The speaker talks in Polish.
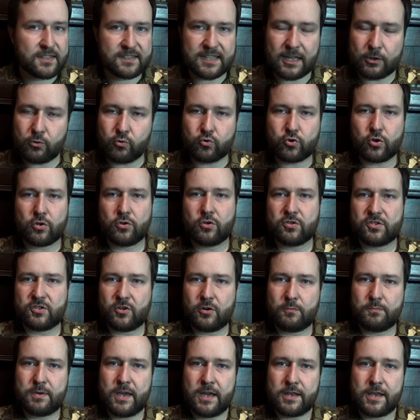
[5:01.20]
za dużo do
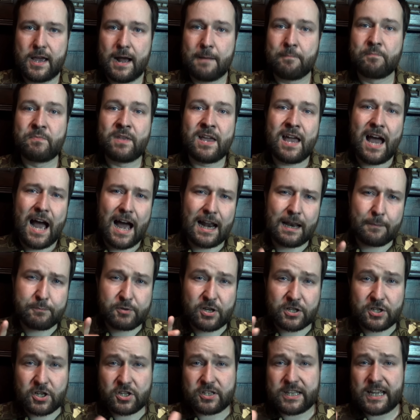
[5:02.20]
zrobienia. Ale
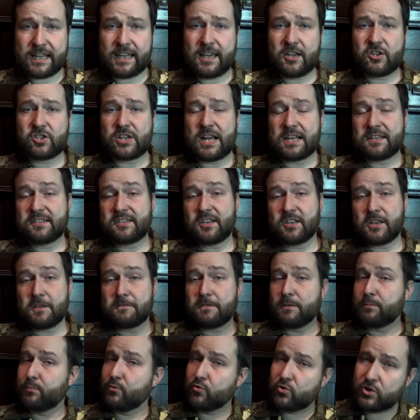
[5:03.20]
przecież takiej szansy nie
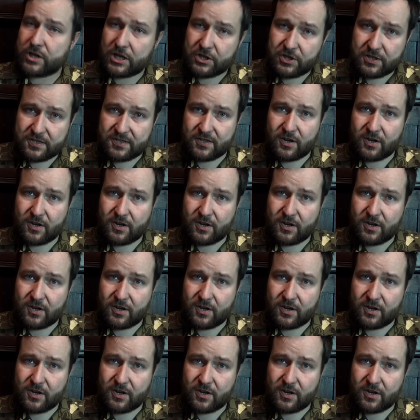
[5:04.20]
wypuszcza się z